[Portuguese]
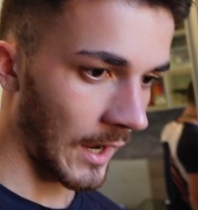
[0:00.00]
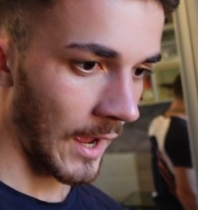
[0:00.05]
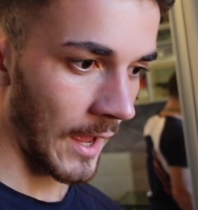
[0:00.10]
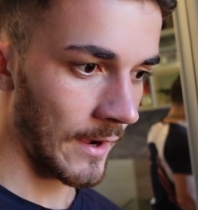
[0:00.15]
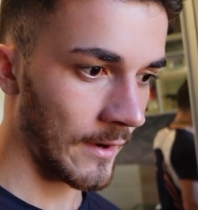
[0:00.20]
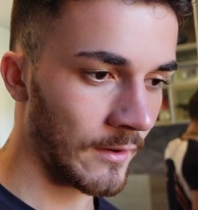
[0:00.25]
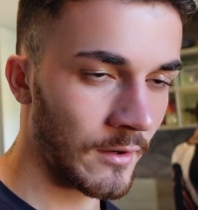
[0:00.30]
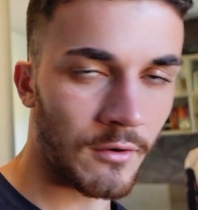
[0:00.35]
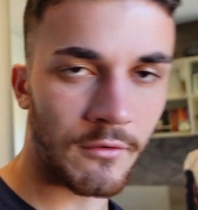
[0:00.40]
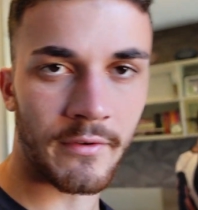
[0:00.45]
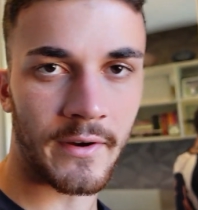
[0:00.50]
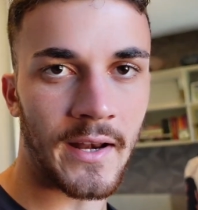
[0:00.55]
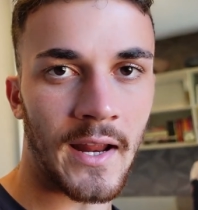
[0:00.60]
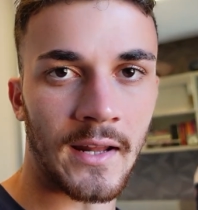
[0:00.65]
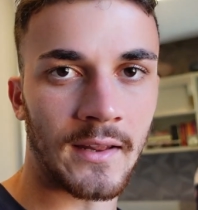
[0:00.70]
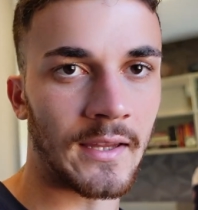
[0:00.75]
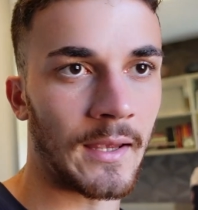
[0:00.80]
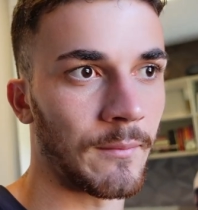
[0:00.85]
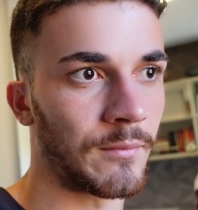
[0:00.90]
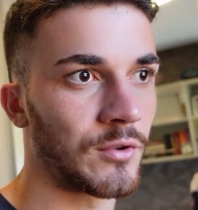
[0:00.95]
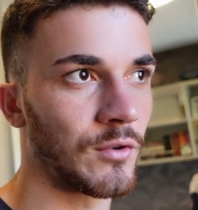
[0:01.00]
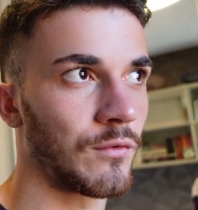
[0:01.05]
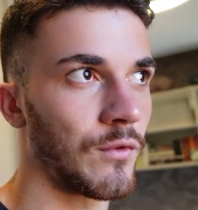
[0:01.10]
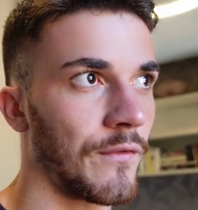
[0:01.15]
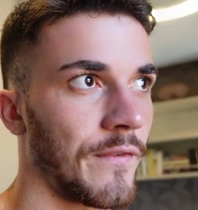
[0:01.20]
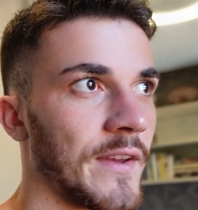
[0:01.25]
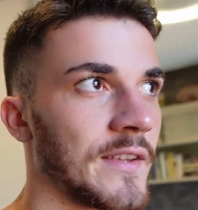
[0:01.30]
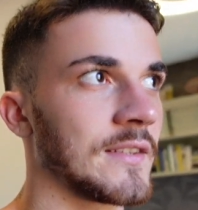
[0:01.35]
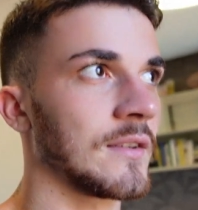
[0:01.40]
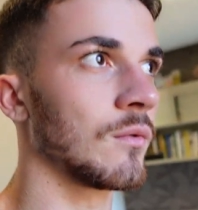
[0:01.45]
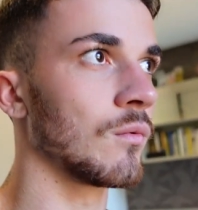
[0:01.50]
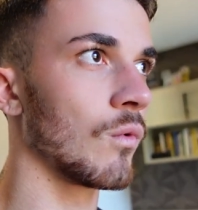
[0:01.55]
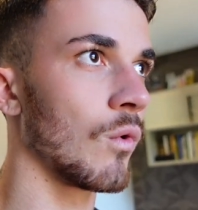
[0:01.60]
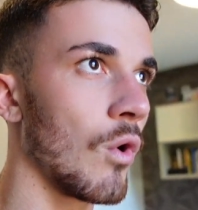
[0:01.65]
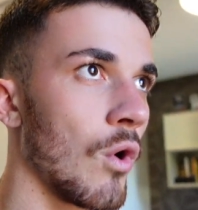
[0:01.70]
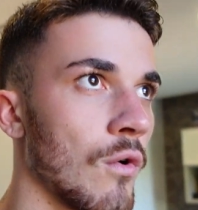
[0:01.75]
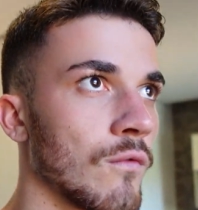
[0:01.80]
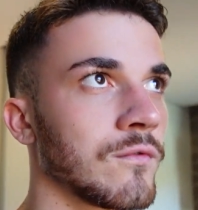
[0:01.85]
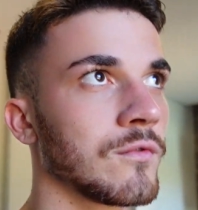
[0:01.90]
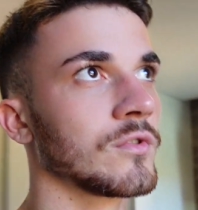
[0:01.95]
Cara, não vai dar tempo. Se eu for fazer um
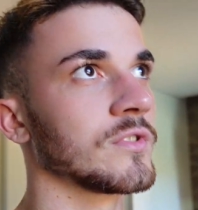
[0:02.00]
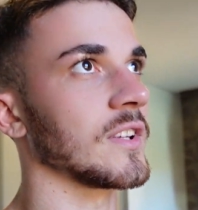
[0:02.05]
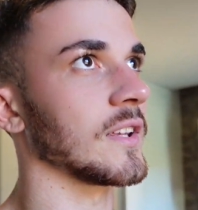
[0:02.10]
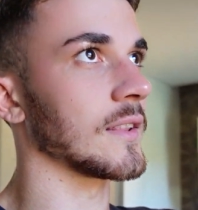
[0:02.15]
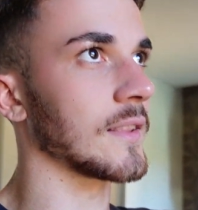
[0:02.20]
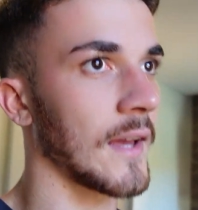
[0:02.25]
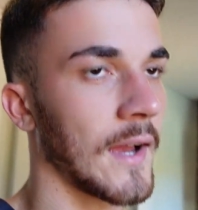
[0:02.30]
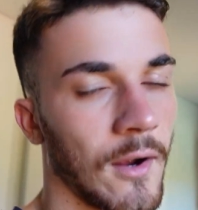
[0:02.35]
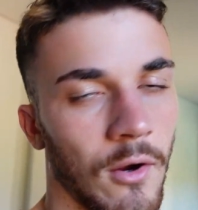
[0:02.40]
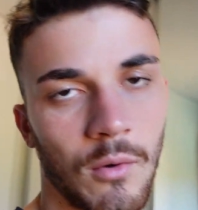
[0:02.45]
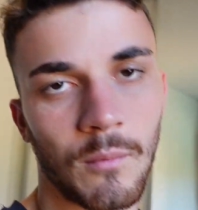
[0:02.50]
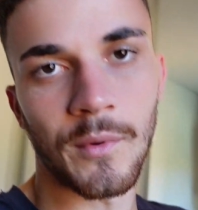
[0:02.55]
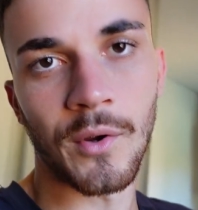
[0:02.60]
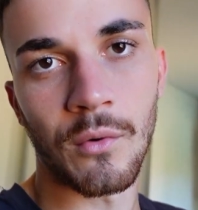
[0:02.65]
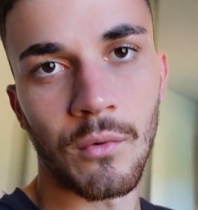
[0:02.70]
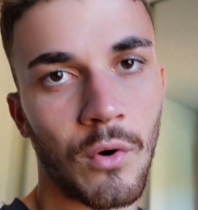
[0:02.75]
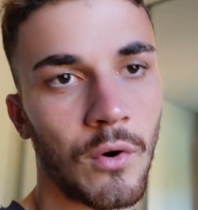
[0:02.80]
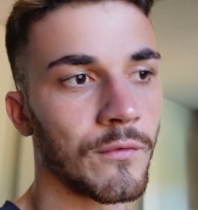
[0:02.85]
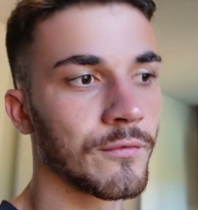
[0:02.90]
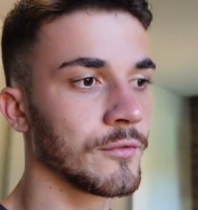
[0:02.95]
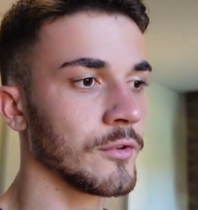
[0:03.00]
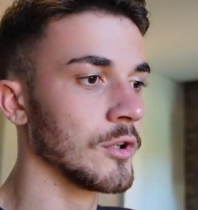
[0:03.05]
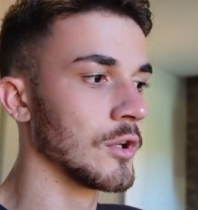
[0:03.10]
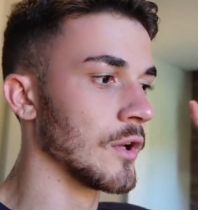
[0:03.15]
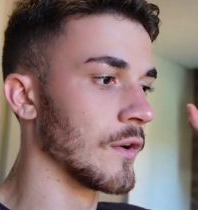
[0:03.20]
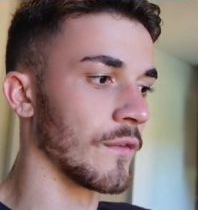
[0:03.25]
ovo, sentar, comer o ovo,